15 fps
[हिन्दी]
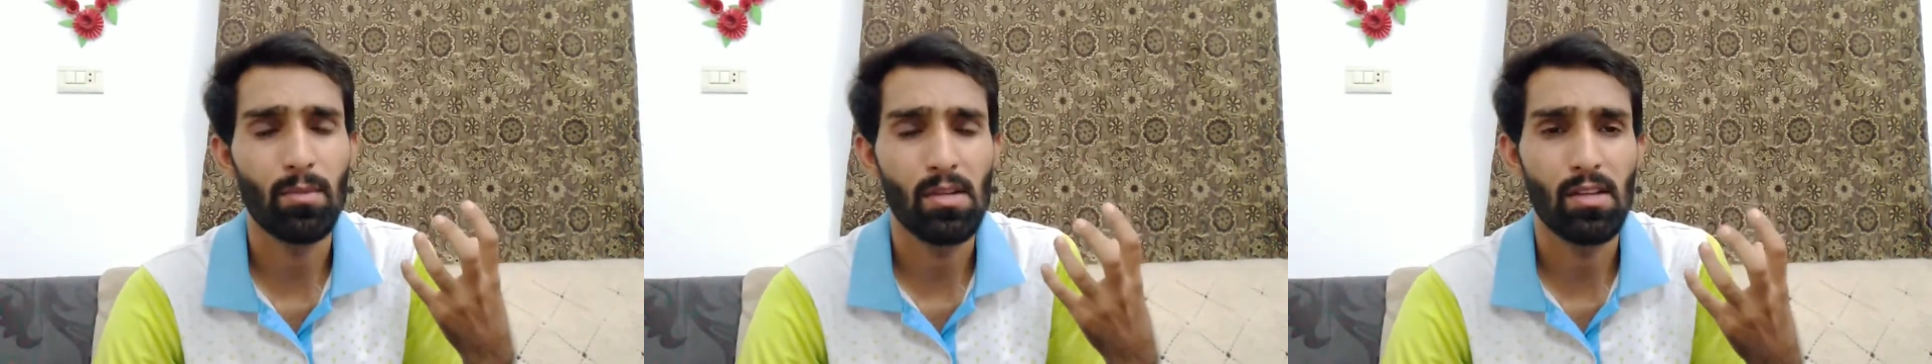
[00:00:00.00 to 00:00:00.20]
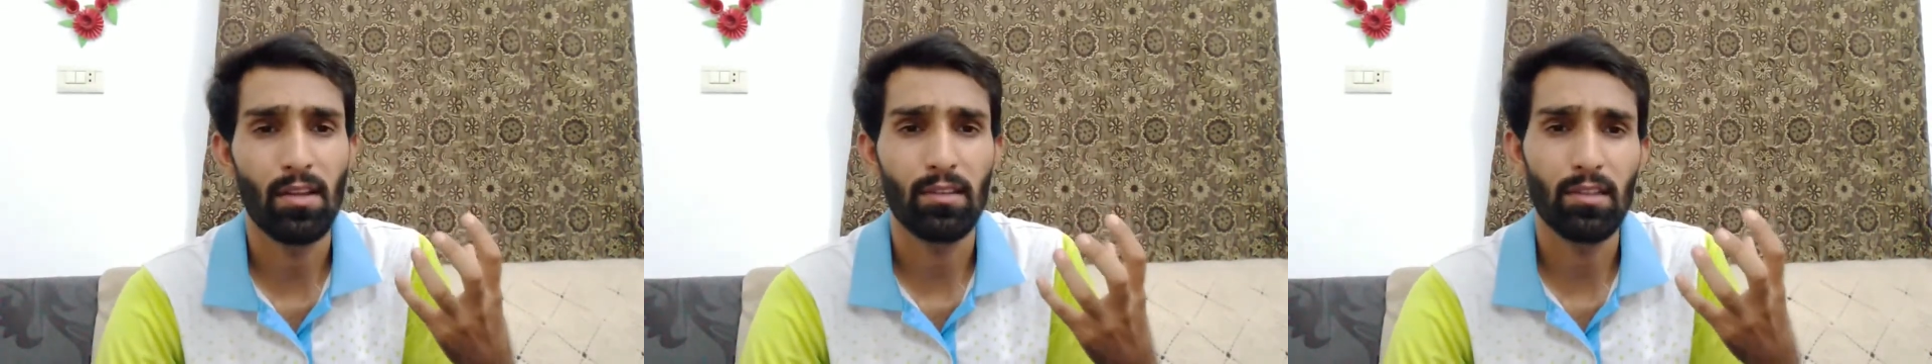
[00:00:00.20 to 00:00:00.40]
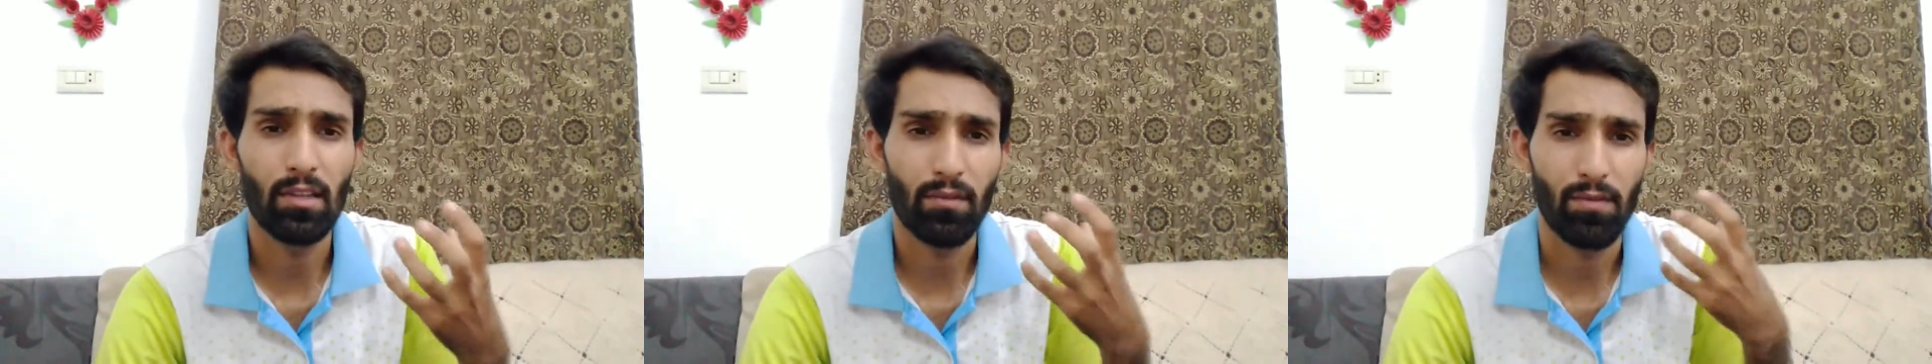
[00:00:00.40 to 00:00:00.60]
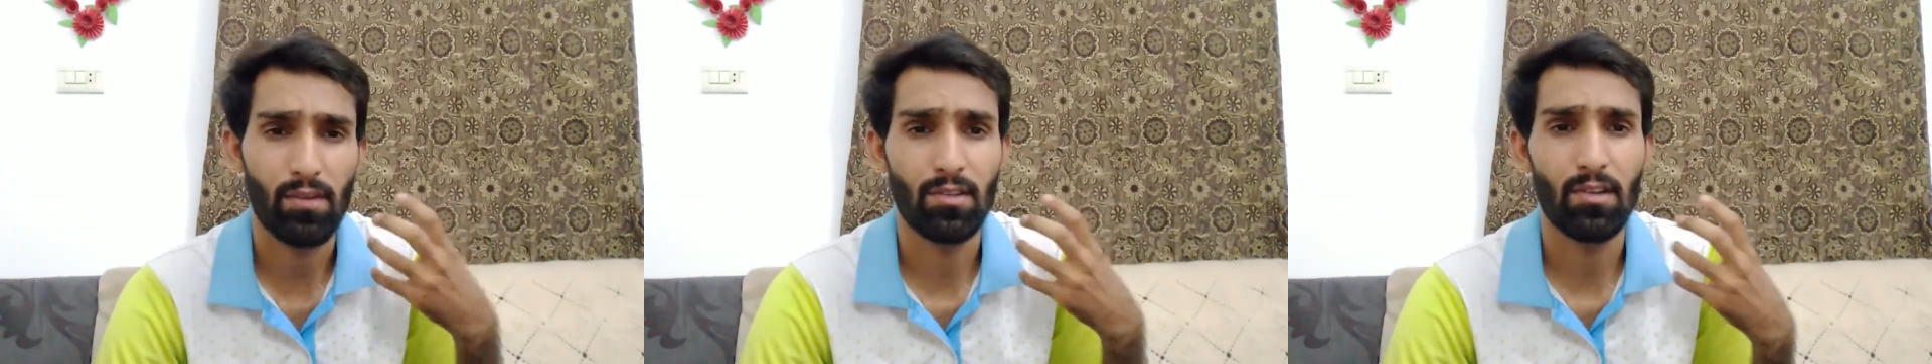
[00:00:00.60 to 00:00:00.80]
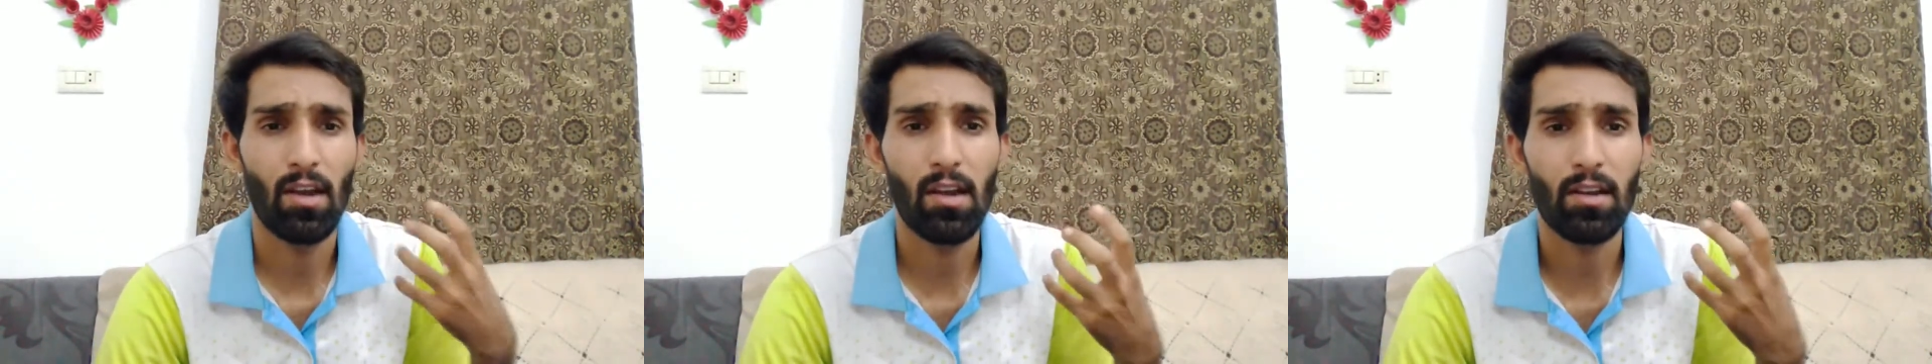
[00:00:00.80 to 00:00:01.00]
मिल जाती हैं
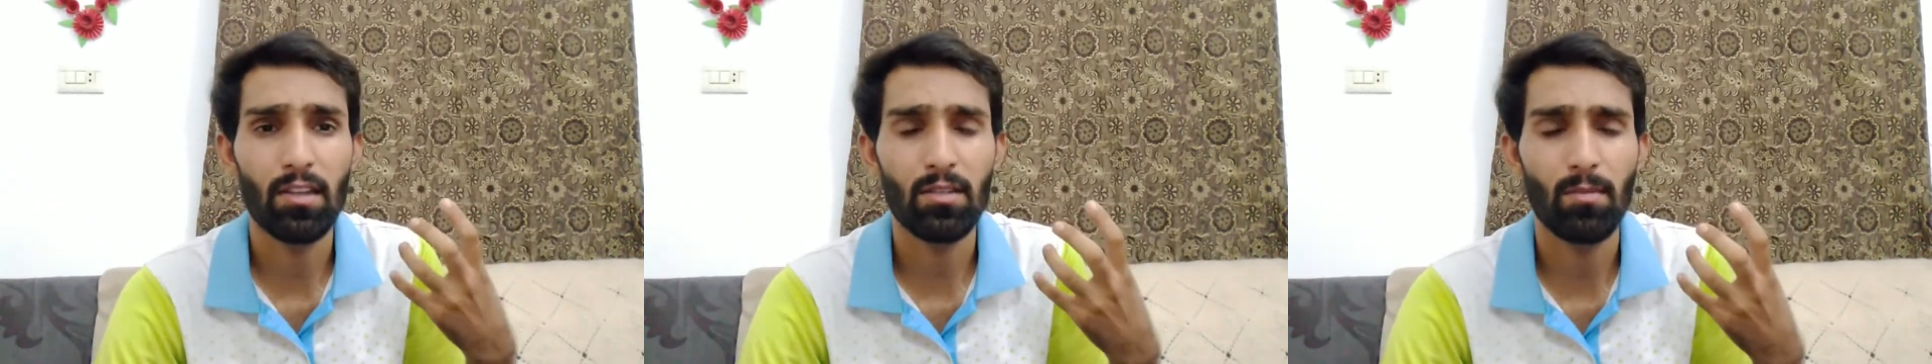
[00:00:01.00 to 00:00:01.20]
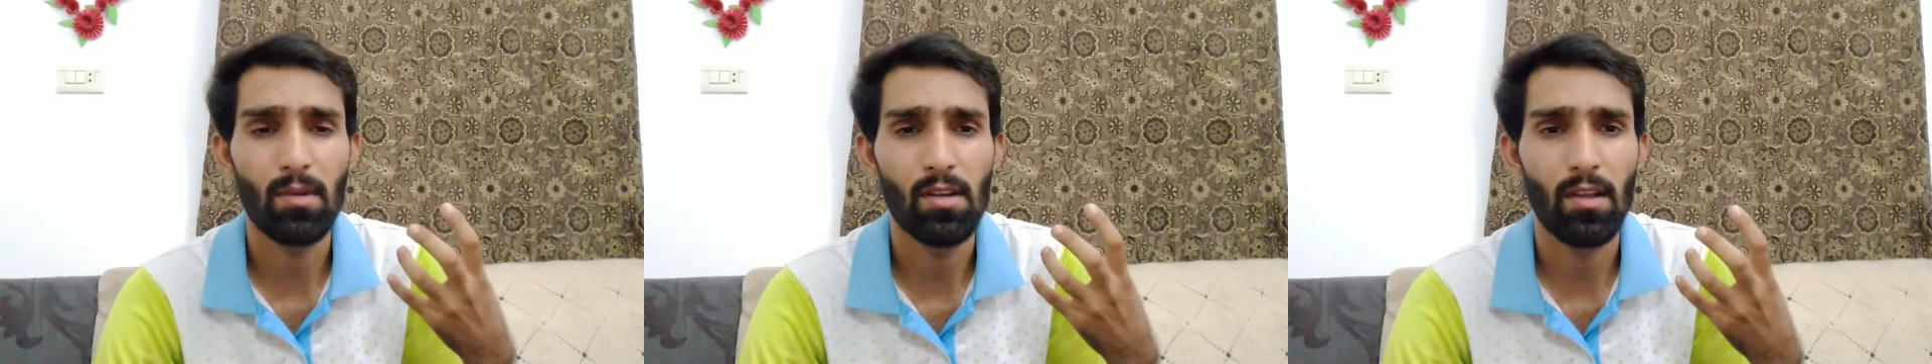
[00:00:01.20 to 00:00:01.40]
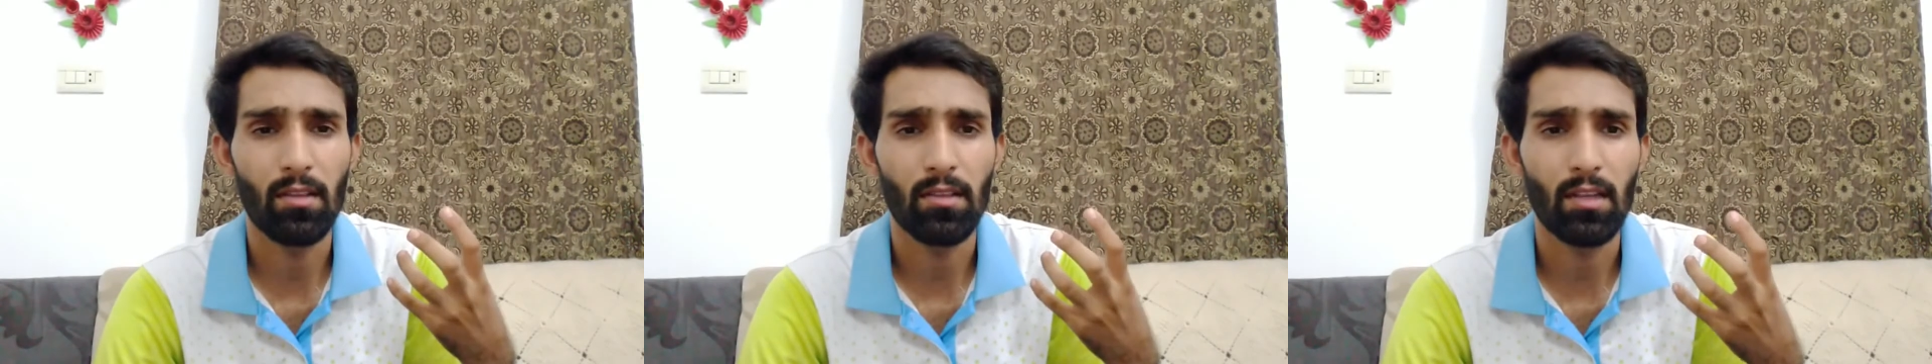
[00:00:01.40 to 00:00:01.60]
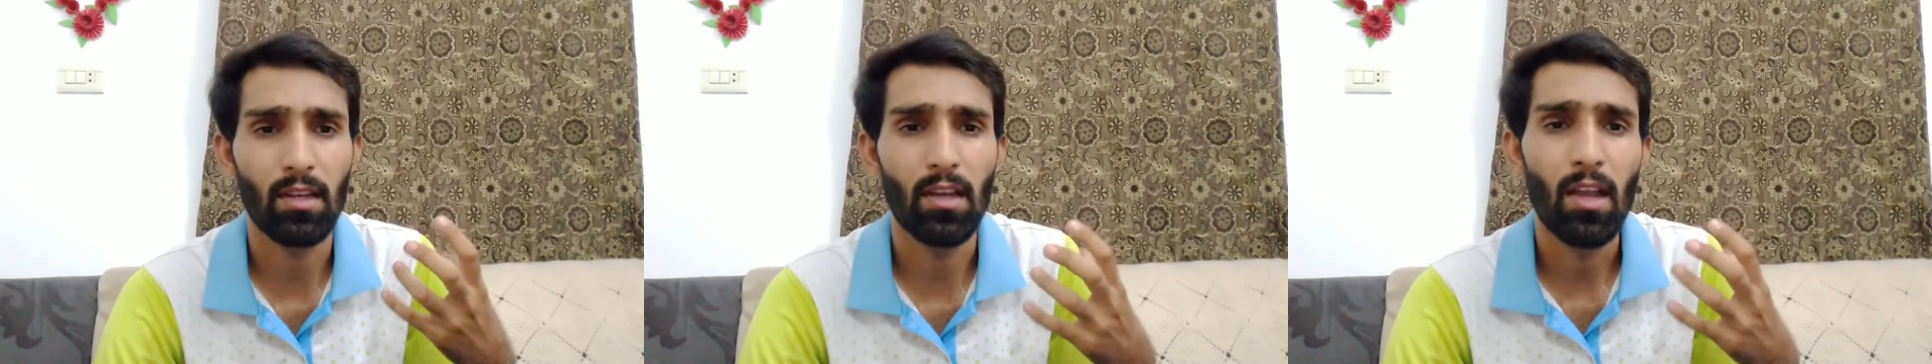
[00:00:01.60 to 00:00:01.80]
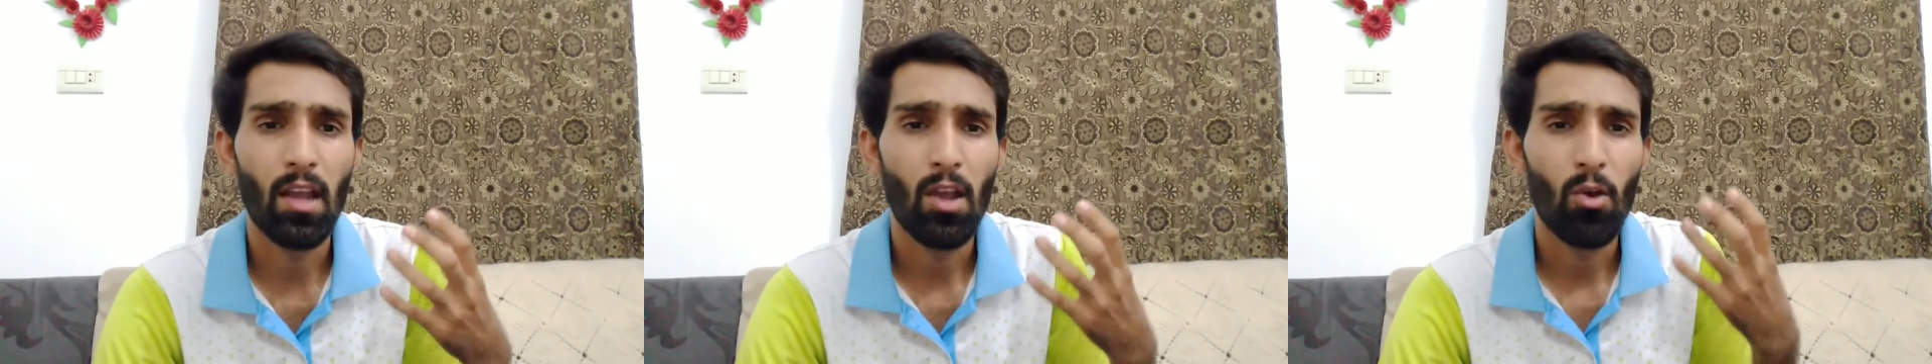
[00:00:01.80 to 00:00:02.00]
फंक्शनलिटीज़ मिल जाती
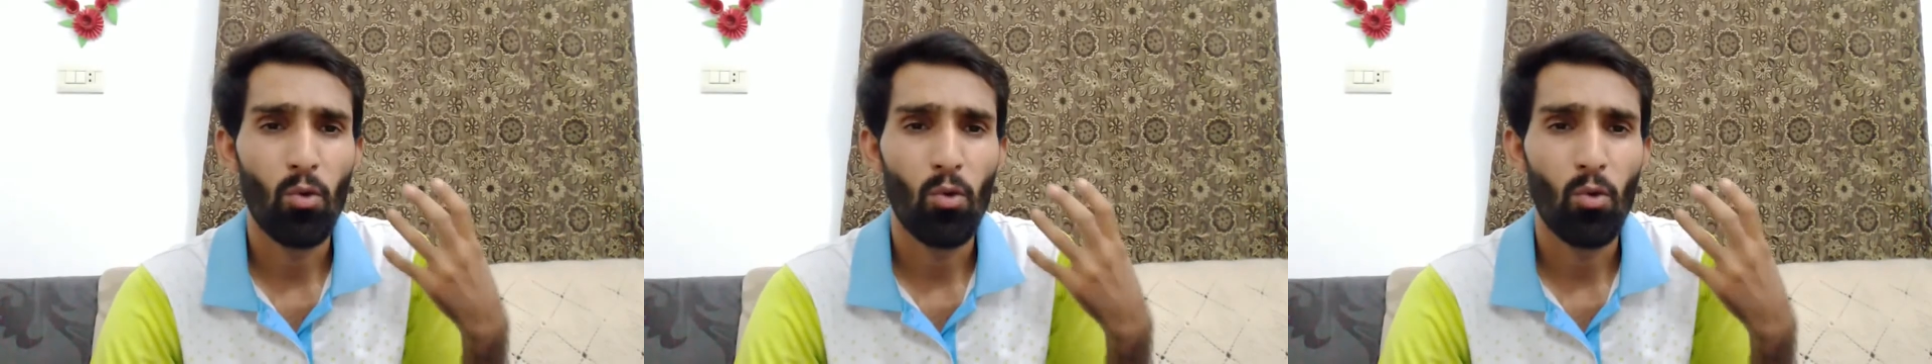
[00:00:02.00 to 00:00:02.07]
हैं